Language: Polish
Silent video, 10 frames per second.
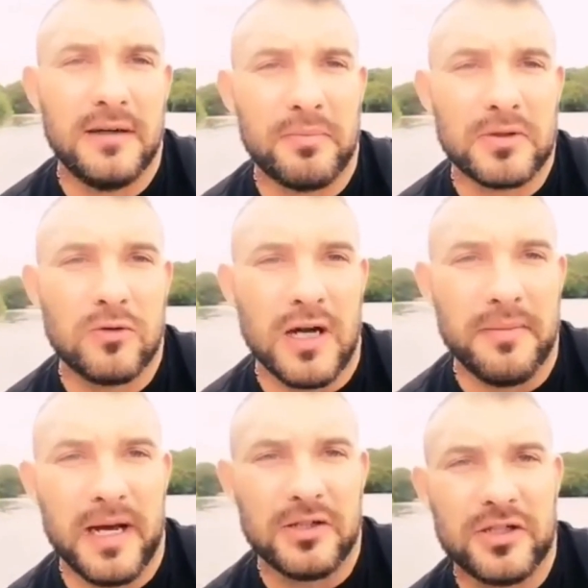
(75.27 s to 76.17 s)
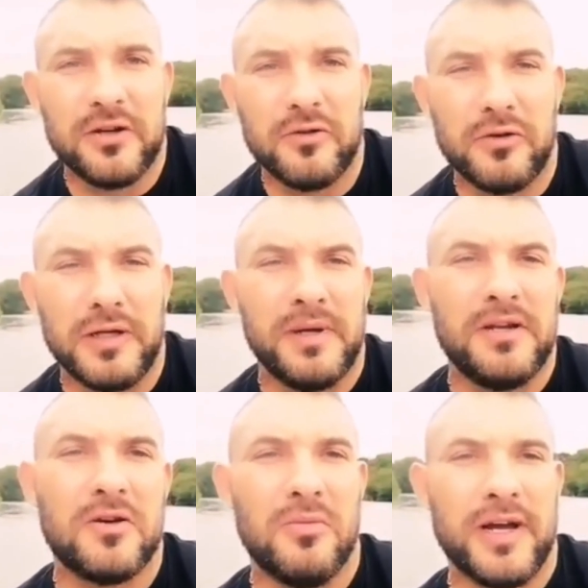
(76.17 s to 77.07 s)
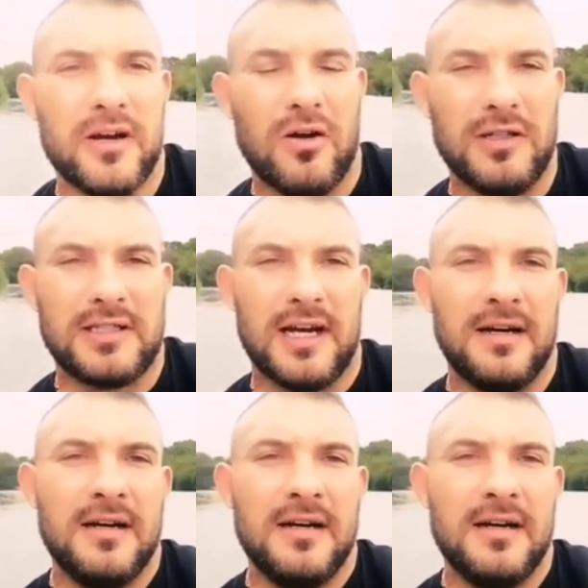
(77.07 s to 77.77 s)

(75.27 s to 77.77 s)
Oto szczególnie imponujący goryl.